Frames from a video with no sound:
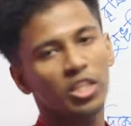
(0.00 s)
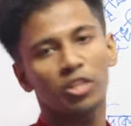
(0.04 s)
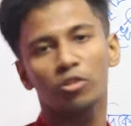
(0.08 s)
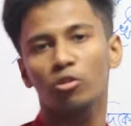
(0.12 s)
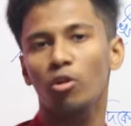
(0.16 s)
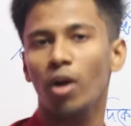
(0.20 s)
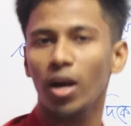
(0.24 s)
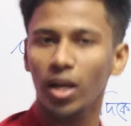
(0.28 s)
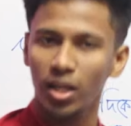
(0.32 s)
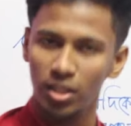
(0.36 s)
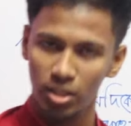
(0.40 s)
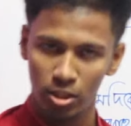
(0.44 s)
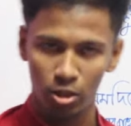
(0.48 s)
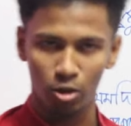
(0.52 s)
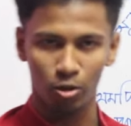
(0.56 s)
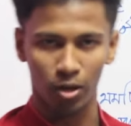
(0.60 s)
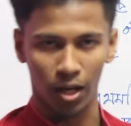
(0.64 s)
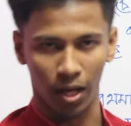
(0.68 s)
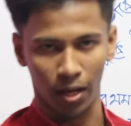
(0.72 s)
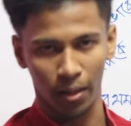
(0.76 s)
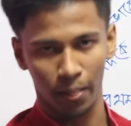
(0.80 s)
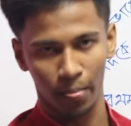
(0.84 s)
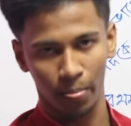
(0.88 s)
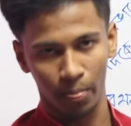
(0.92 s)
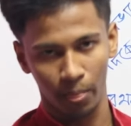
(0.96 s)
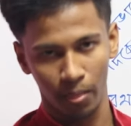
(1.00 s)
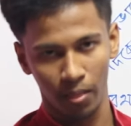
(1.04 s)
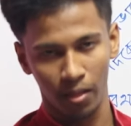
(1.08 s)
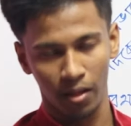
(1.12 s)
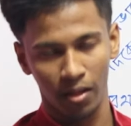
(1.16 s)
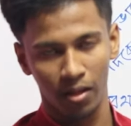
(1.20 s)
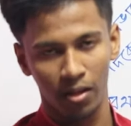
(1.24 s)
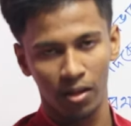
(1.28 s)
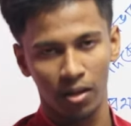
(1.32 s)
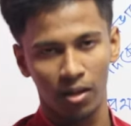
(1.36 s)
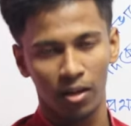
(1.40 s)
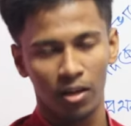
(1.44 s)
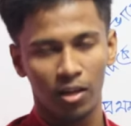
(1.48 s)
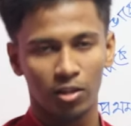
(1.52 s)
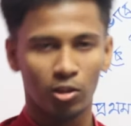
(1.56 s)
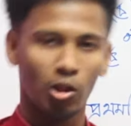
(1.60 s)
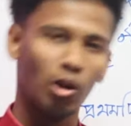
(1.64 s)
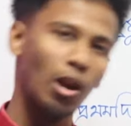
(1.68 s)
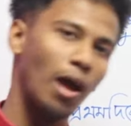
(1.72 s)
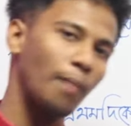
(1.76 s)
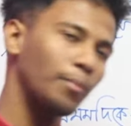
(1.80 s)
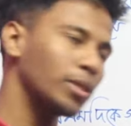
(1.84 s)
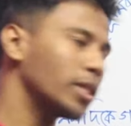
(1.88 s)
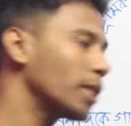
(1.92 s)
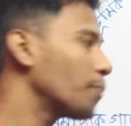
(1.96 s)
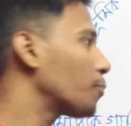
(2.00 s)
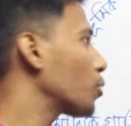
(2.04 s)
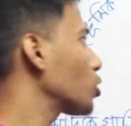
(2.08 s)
চিত্র আঁকা ছিল না তাহলে আমাদের